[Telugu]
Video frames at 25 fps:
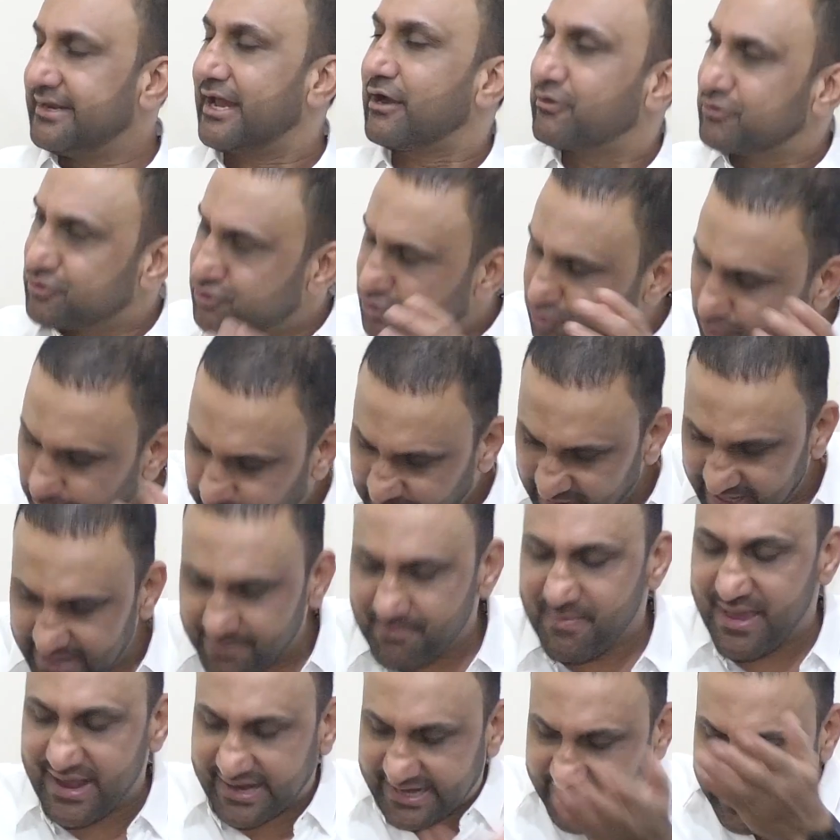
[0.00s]
నాకు చూపి
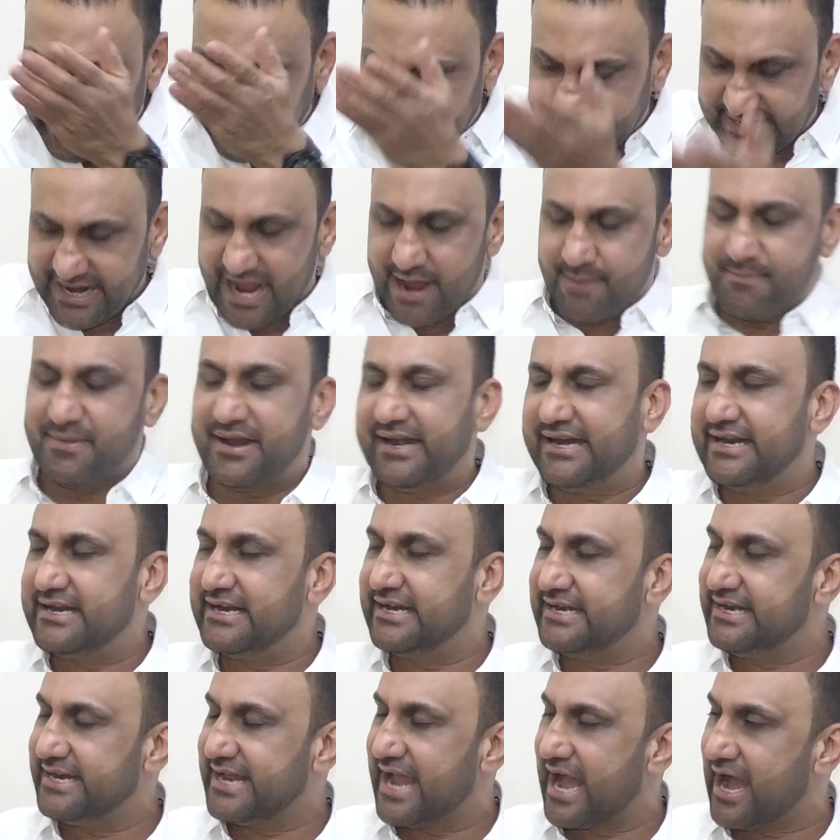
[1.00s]
మేక్ ఇన్ ఇండియా మేడ్
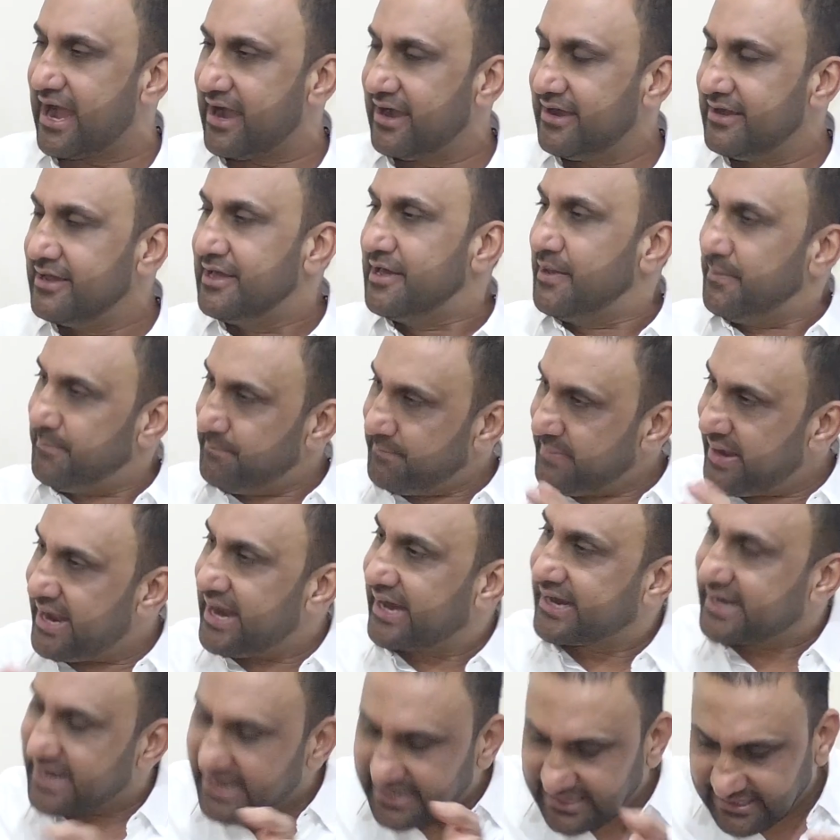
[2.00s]
ఇన్ ఇండియా
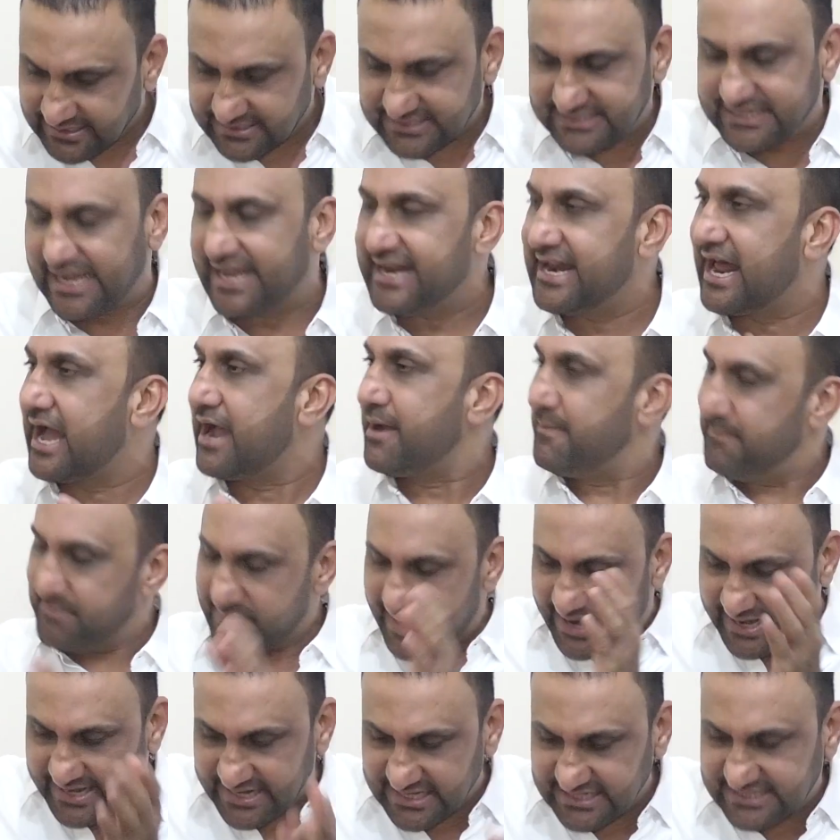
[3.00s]
మేక్ ఇన్ చైనా
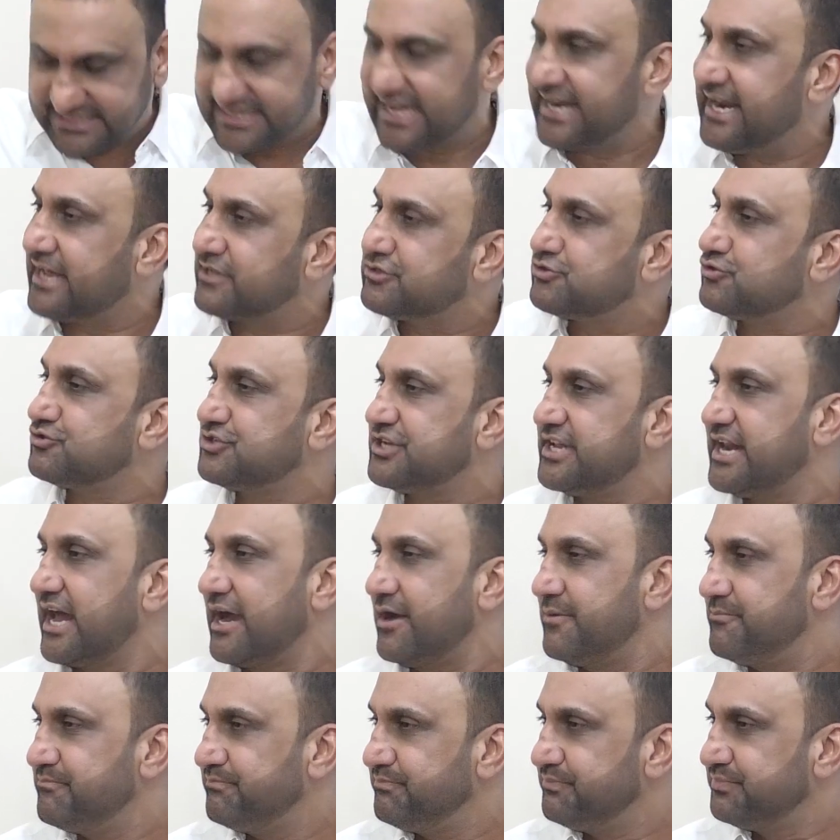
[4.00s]
మేడ్ ఇన్ చైనా చూసిన
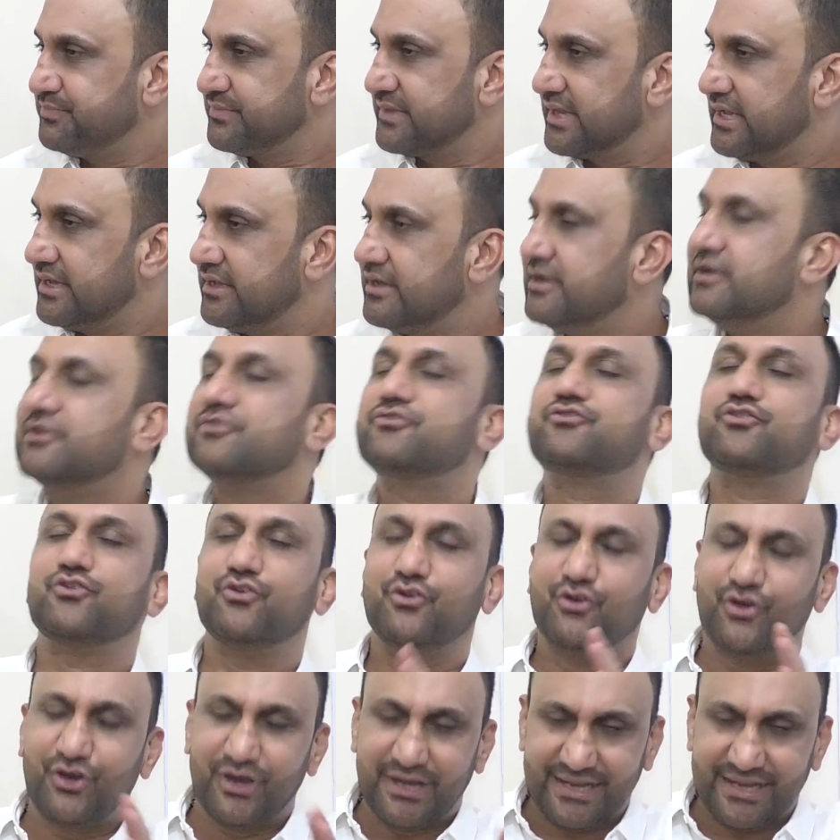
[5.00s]
సో